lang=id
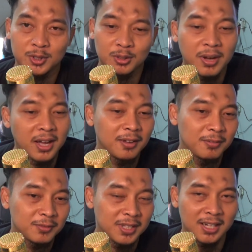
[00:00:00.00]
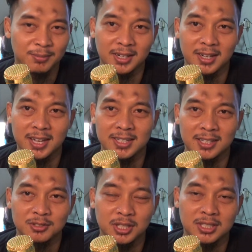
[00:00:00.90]
coba cari merek lain
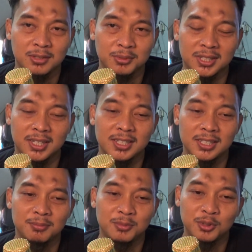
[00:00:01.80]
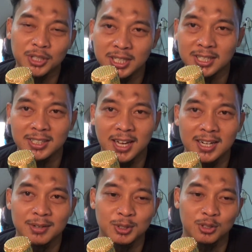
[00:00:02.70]
yang sudah saya sebutkan tadi, mungkin
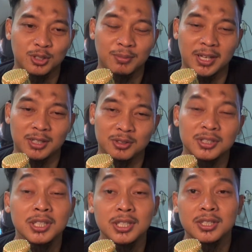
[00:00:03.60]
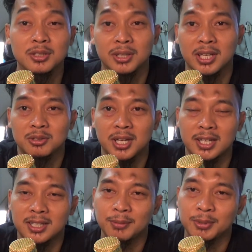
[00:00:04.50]
kalian lebih cocok pakai itu. Disesuaikan juga
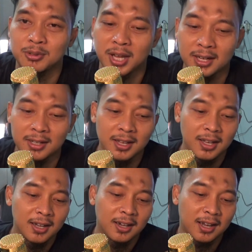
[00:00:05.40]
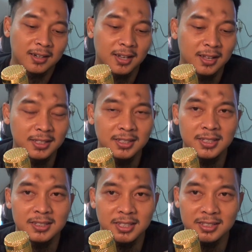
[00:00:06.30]
ya dengan penggunaan karena
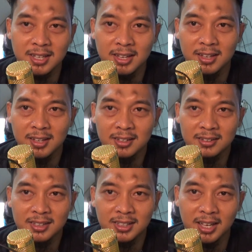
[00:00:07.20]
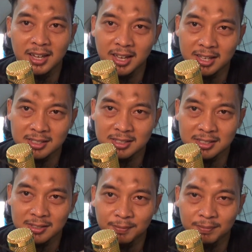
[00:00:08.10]
ini jacknya TRS.